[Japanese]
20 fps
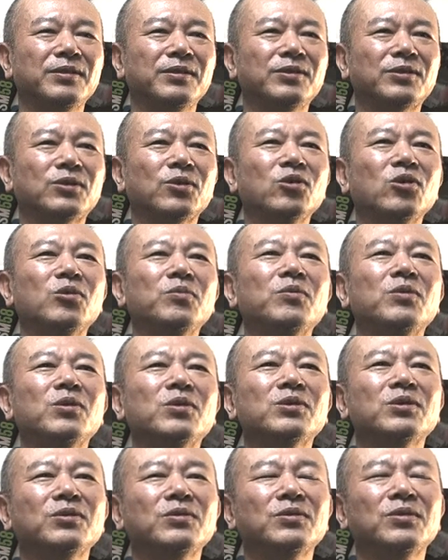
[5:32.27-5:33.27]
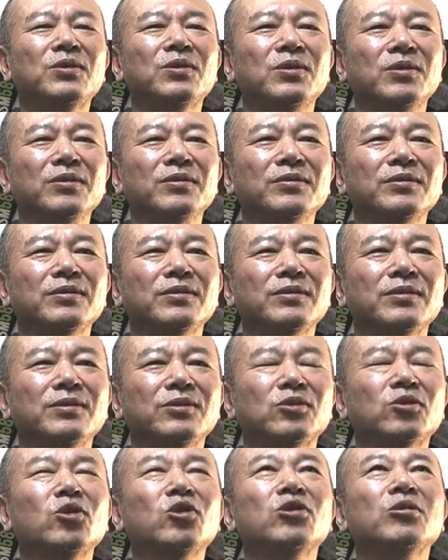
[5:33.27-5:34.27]
そのボールを
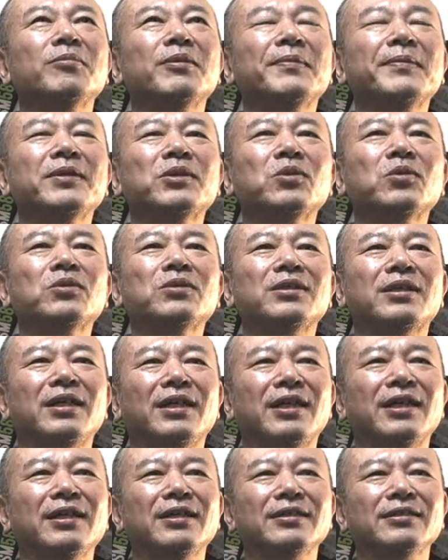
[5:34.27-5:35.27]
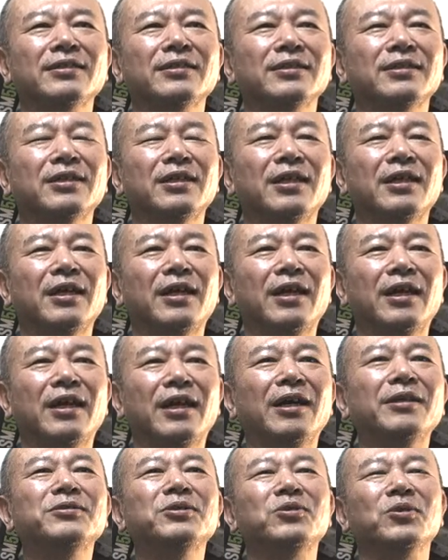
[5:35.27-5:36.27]
そのまま取ったら
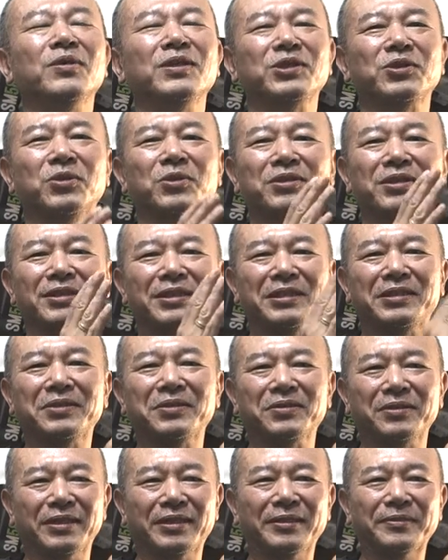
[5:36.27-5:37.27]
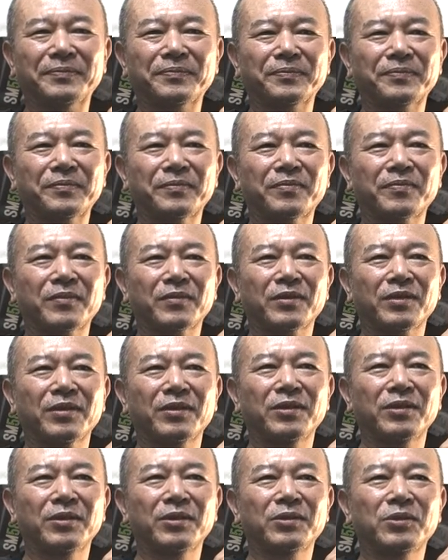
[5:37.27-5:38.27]
アウトは1つですよね。
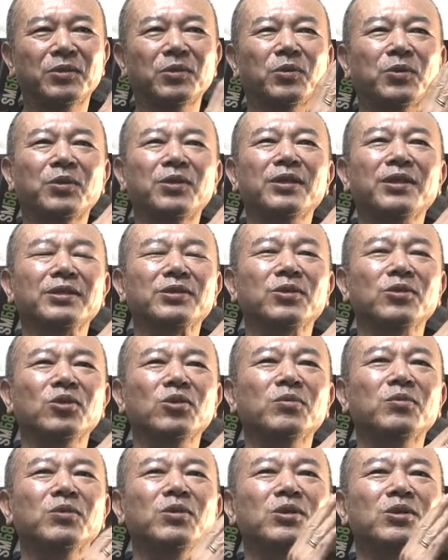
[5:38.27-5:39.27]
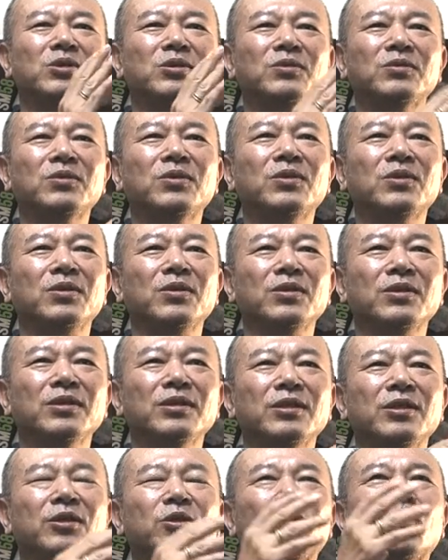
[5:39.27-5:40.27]
ところがそのボールを
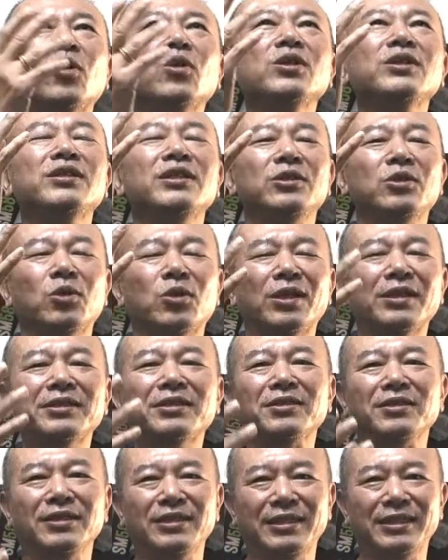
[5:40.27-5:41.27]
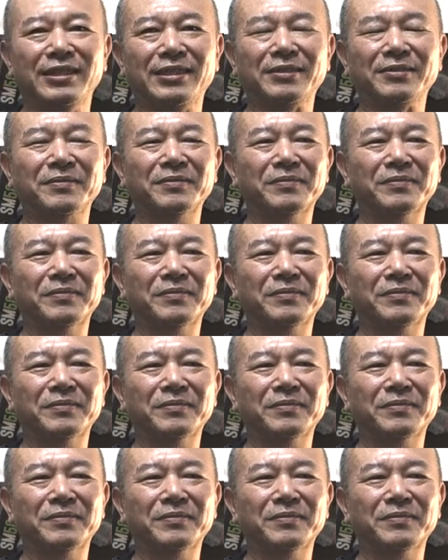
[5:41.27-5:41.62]
故意に取らずに